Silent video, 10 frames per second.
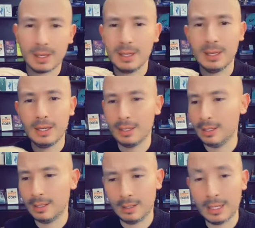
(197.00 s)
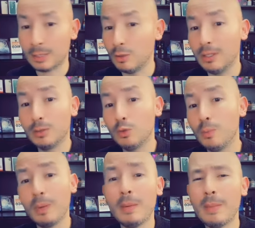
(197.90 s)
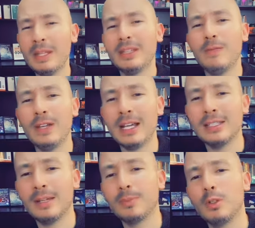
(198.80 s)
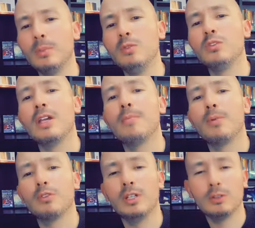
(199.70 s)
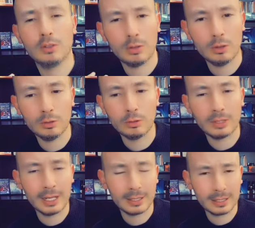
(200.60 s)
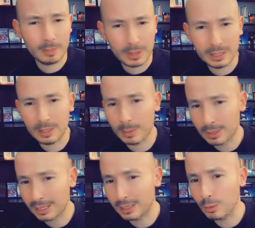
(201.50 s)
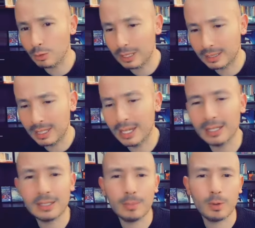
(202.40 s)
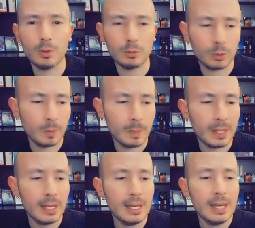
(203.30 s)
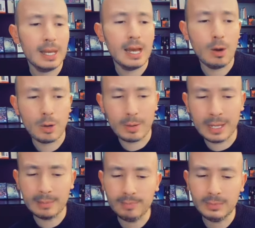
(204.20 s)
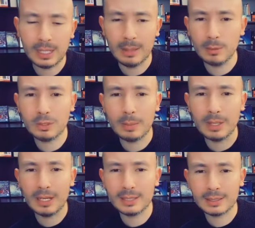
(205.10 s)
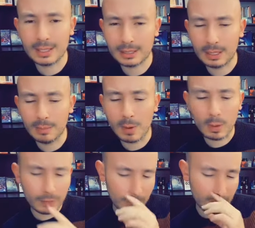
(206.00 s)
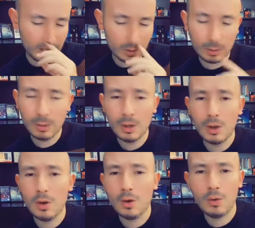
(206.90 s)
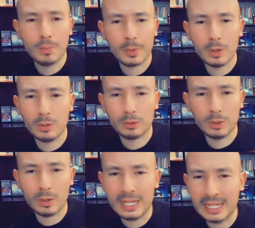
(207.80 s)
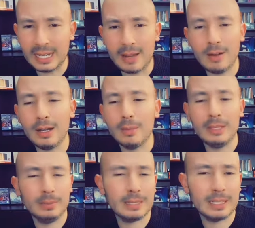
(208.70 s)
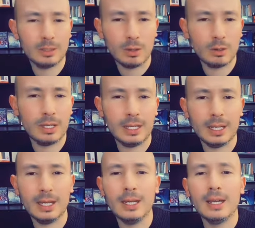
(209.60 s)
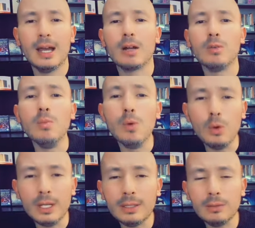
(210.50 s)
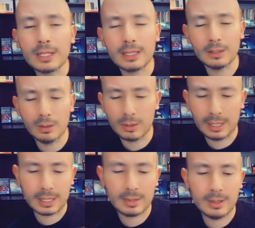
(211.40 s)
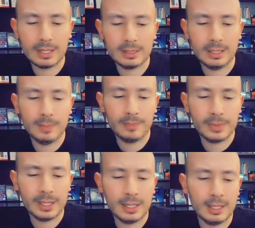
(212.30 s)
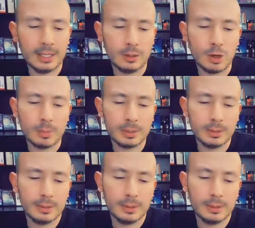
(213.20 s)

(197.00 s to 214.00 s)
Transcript: y eh, la acción es supremamente eficaz, se absorbe un 100% de todos los nutrientes y principios activos que tiene este producto. Ahora bien, tenemos también este que es el Power Femenino, un producto increíble, la misma tecnología, Acumulit, una tecnología que viene así en, drops,